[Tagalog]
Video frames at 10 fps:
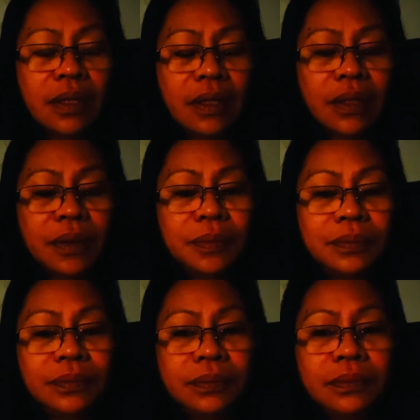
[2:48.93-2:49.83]

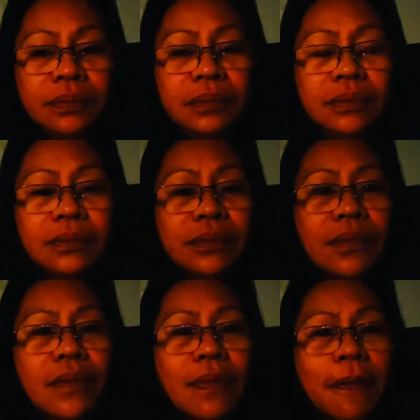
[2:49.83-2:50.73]
Um,
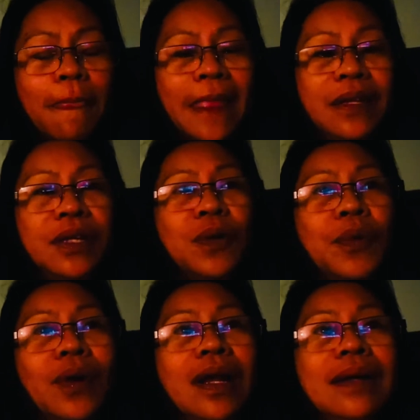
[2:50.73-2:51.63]
hindi ko po
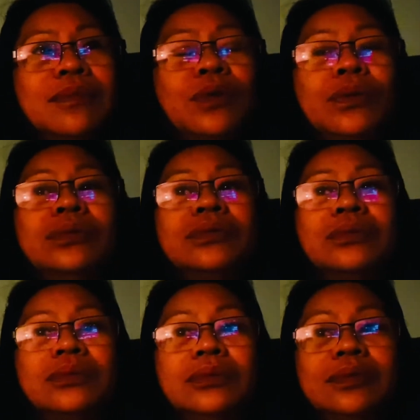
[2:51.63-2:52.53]
alam
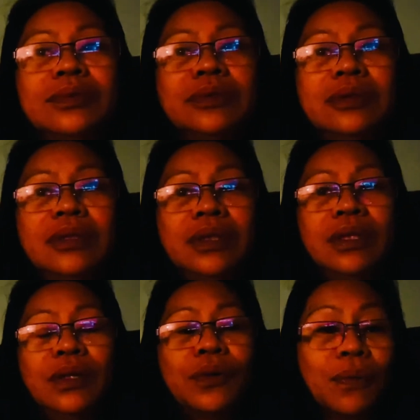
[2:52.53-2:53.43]
kung
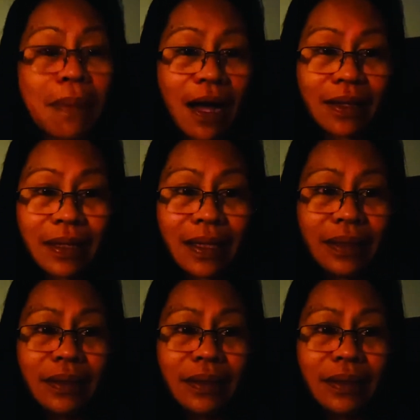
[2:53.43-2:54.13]
kung bakit.